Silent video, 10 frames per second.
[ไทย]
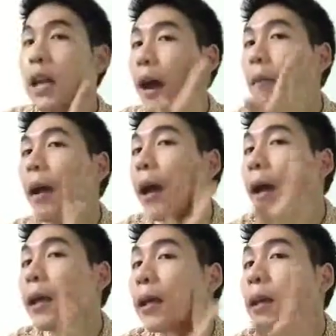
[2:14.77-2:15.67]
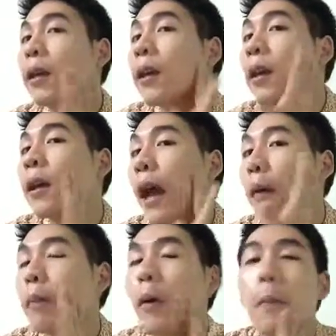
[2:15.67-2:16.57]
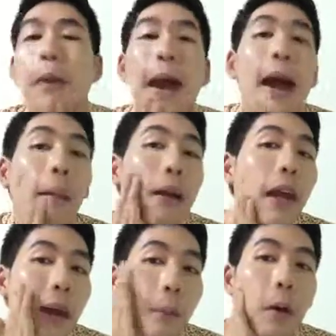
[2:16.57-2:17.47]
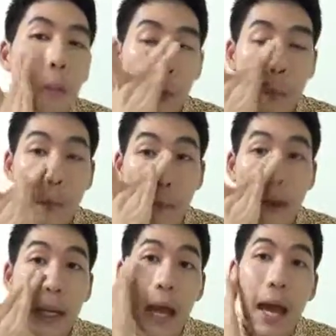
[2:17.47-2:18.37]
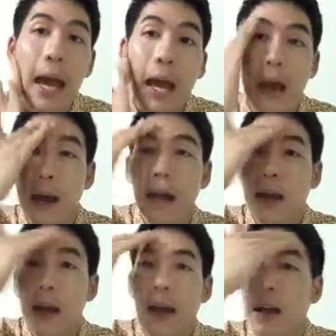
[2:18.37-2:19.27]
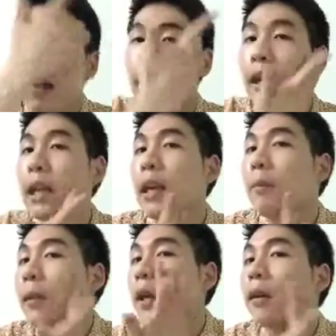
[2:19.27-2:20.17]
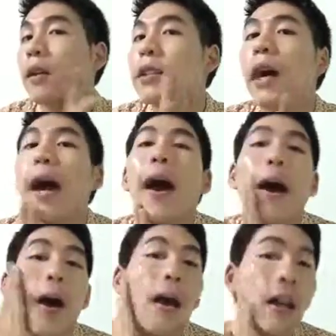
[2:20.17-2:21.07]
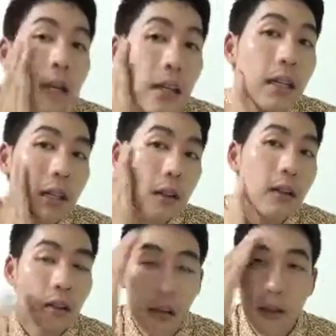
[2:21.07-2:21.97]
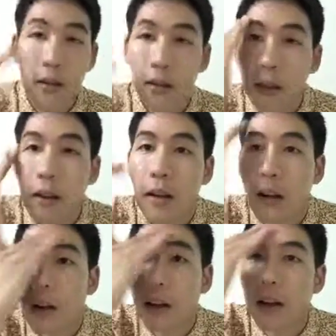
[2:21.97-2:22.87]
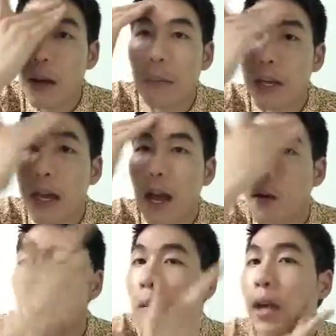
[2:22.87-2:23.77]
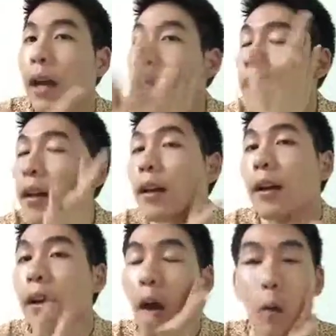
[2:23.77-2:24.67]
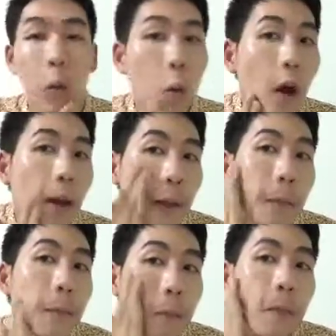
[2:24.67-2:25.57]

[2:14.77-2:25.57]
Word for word: ก็จะทำให้การพรมน้ำนะฮะบนบริเวณใบหน้าครีมนั้นก็จะลื่น แล้วก็ทำให้หน้าของคุณนั้นเงาด้วย